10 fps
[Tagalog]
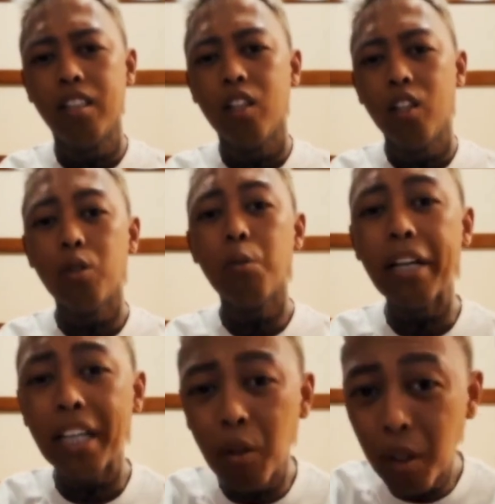
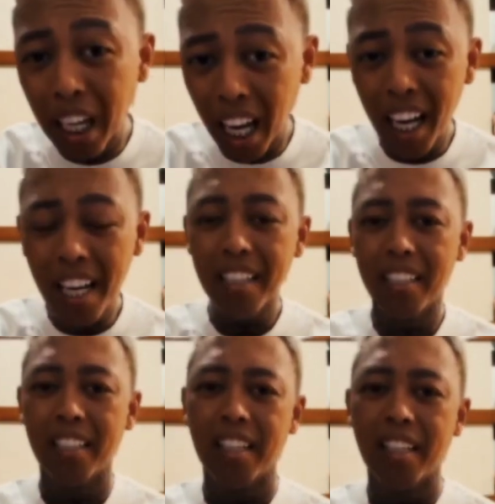Sumayaw lang.
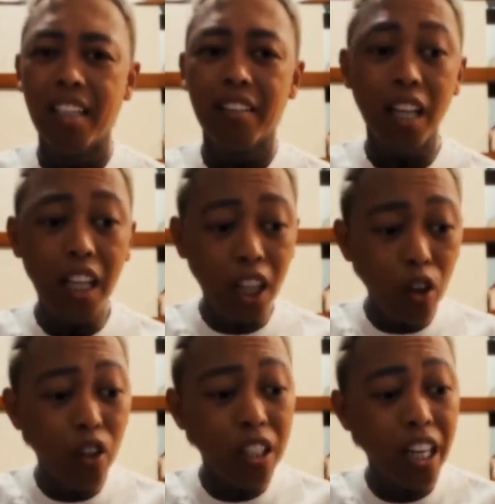
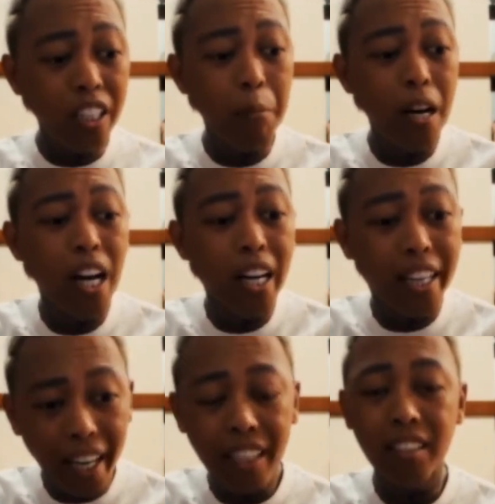Nagkaroon lang ng mga
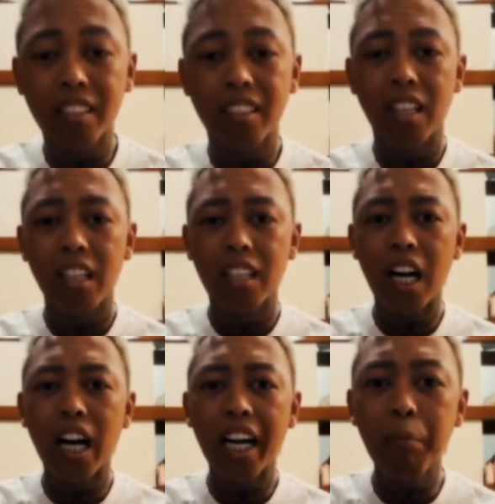guests.
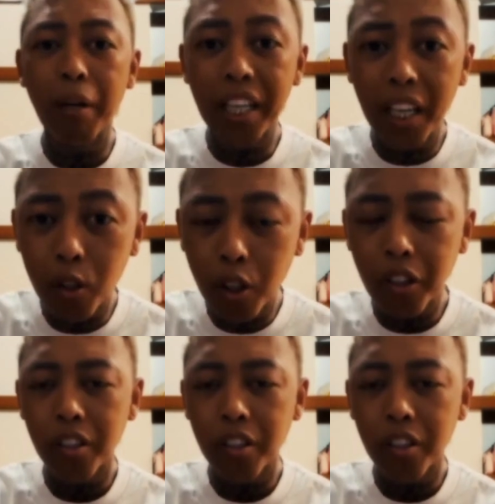Kakaiba na yun?